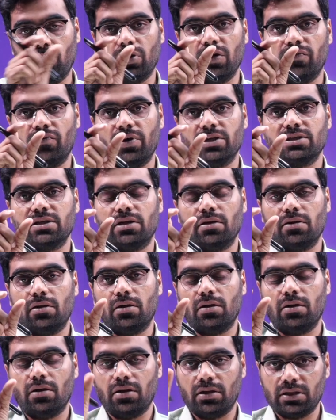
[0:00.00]
నోటిఫికేషన్
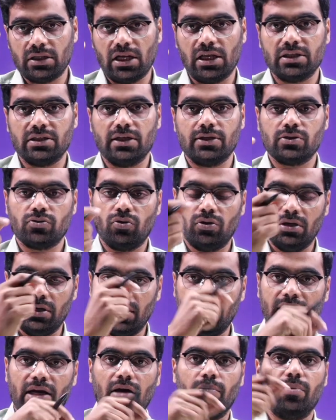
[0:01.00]
సెలెక్ట్ చేసుకొని
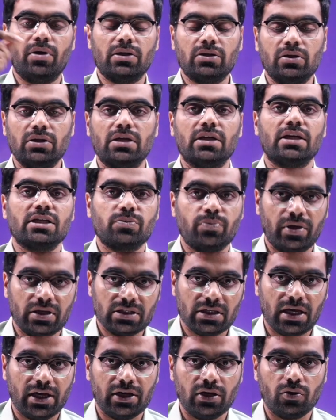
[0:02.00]
డేట్ ఆఫ్ బర్త్
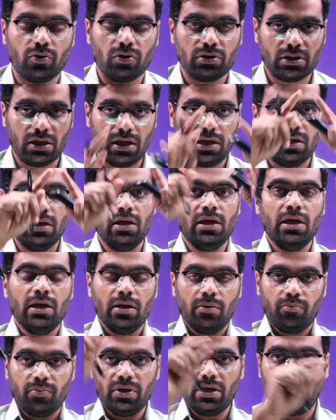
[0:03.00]
టీఎస్పీఎస్సీ ఐడి కొడితే
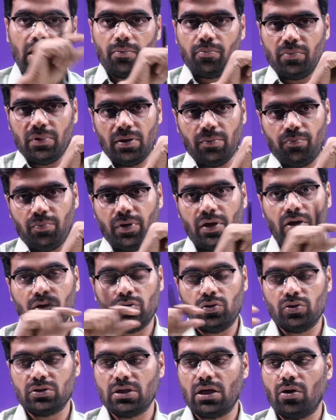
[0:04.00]
మీ మీ
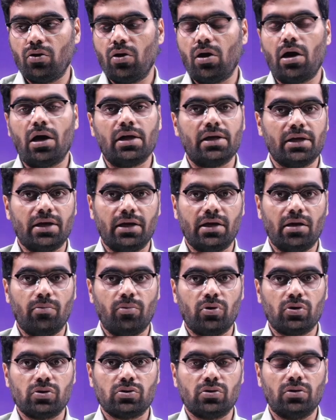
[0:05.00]
పేరుతో సహా హాల్ టికెట్
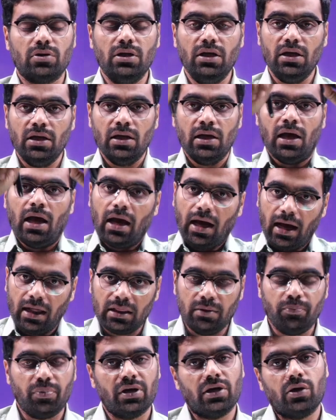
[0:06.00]
నెంబర్ వస్తుంది
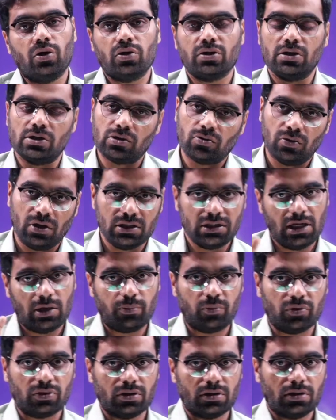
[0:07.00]
అది ప్రింట్అవుట్ తీసుకున్నా
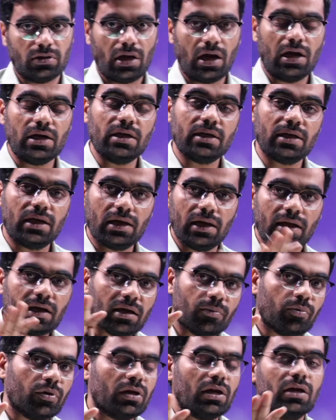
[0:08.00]
సరిపోతుంది హాల్ టికెట్
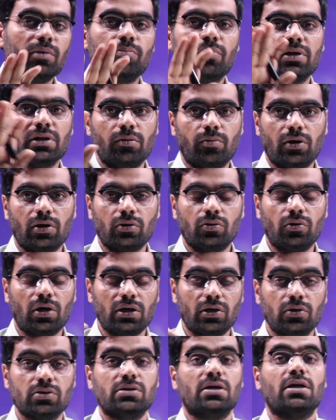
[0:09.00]
లేకపోయినా ఇబ్బంది పడొద్దు
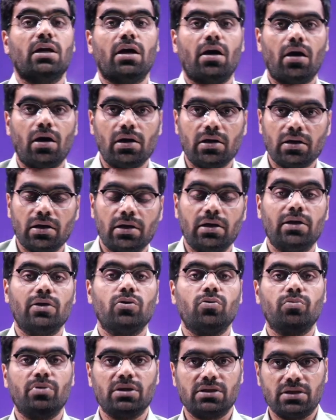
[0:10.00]
అయ్యో సార్ నాకు హాల్ టికెట్
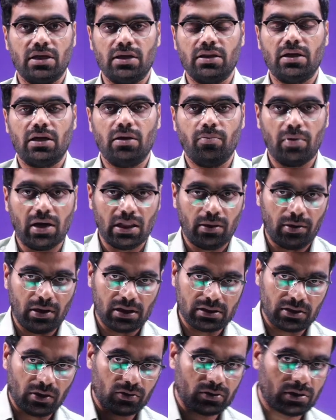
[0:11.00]
లేదు మిస్ అయిందని
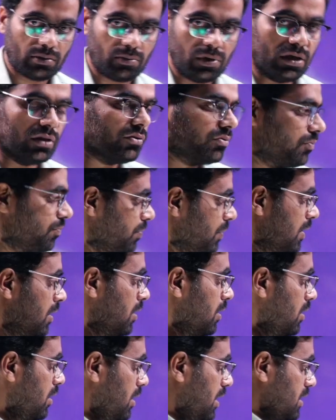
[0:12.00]
బాధపడాల్సిన అవసరం లేదు
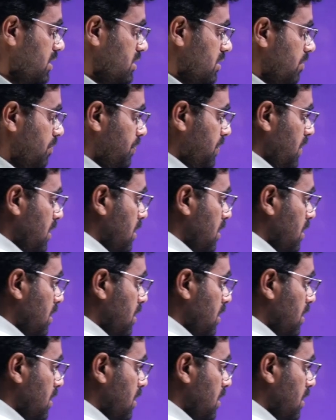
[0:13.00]
నెక్స్ట్